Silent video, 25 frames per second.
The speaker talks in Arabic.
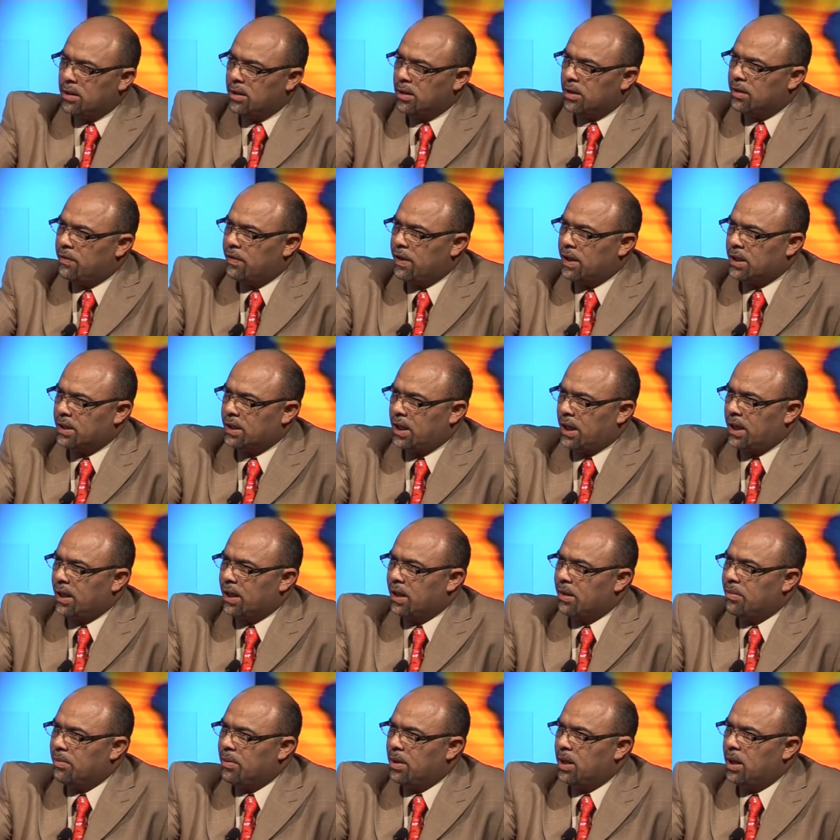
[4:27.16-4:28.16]
نتفرج على
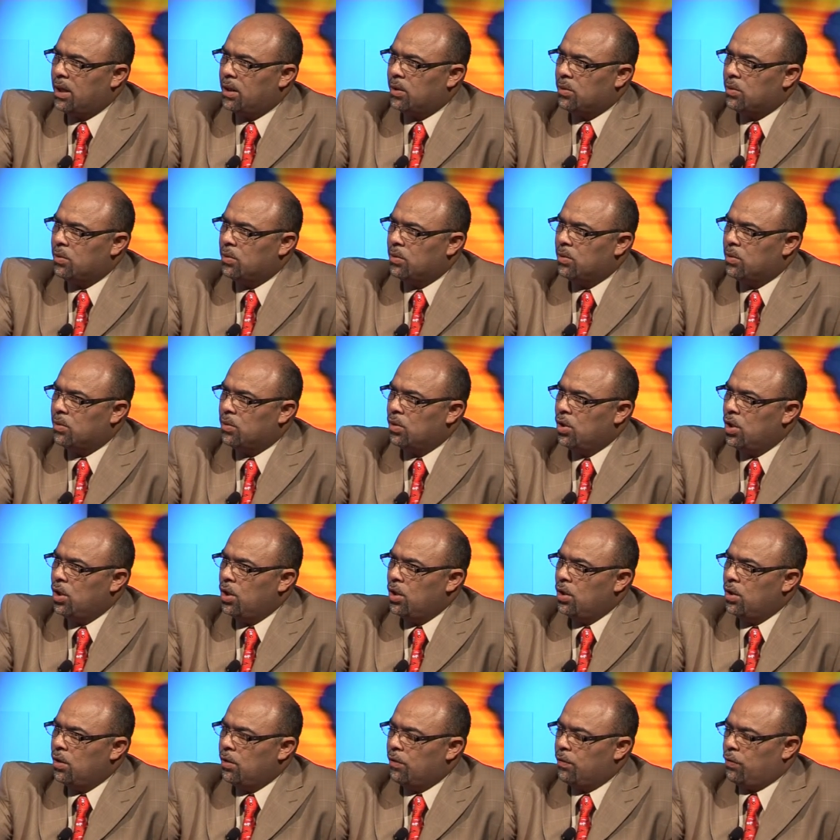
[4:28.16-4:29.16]
الأخبار و
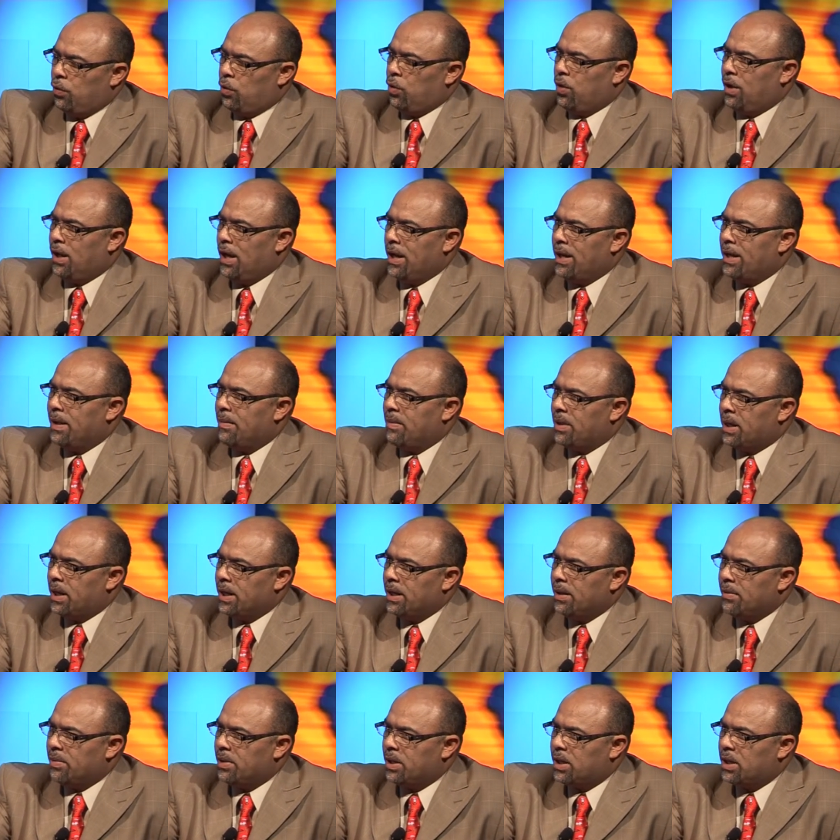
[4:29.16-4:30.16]
في عوض أن نبقى
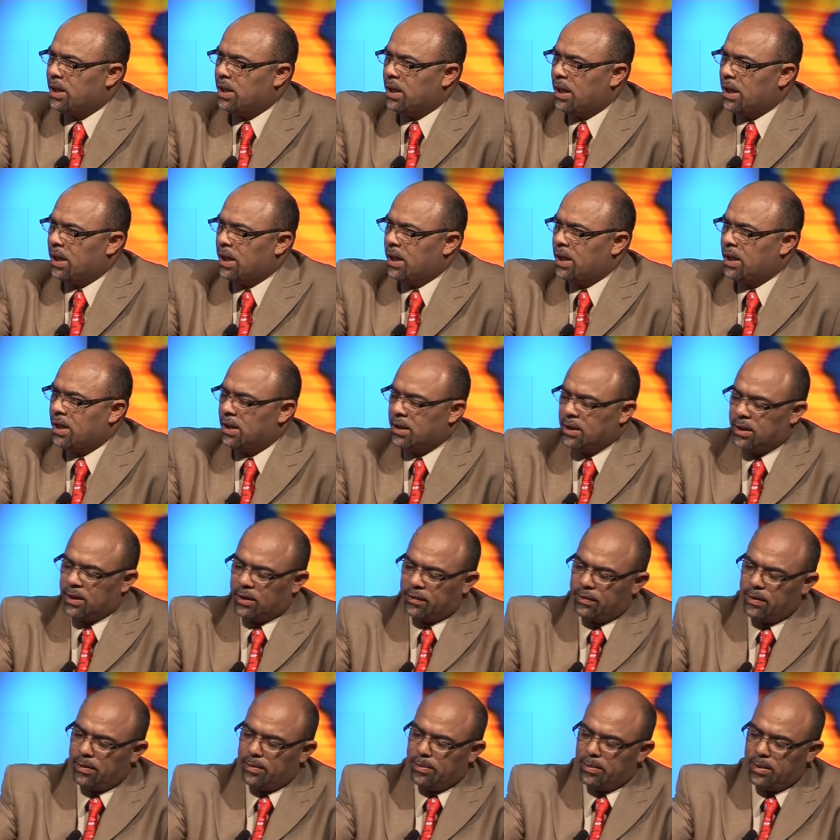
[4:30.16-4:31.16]
نبكي على خاطر
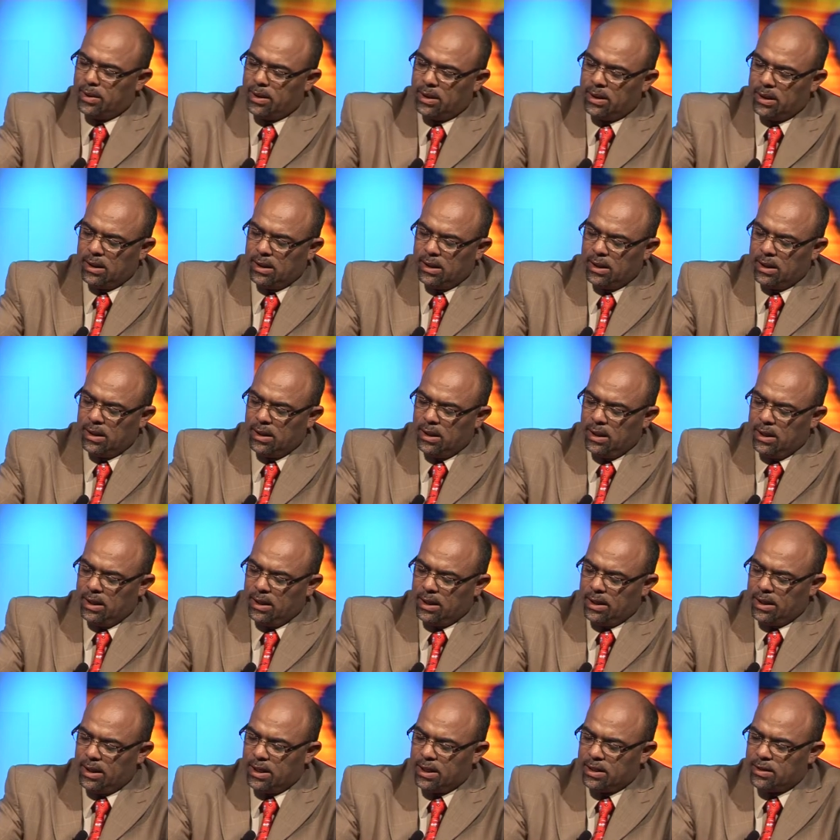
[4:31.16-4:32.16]
فما
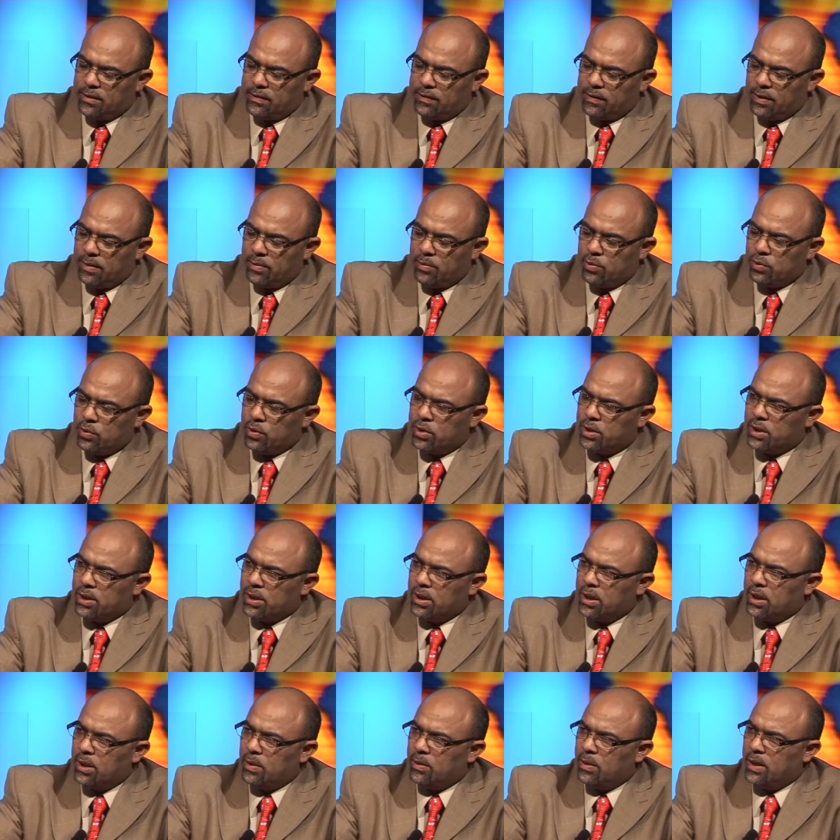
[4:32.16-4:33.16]
ناس في
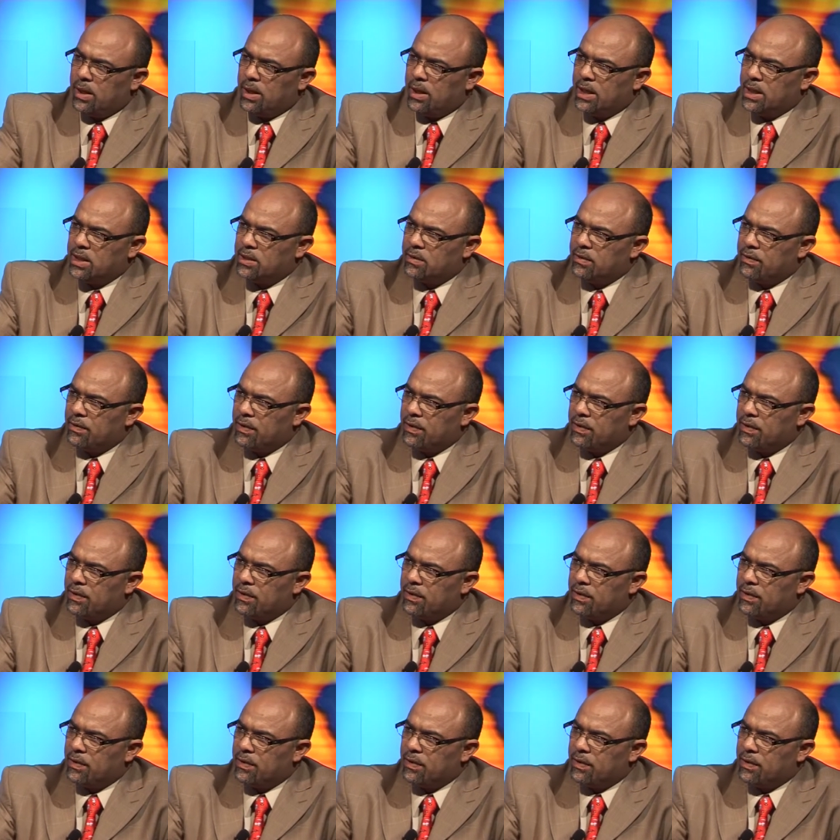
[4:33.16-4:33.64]
البوسنة ولا ناس في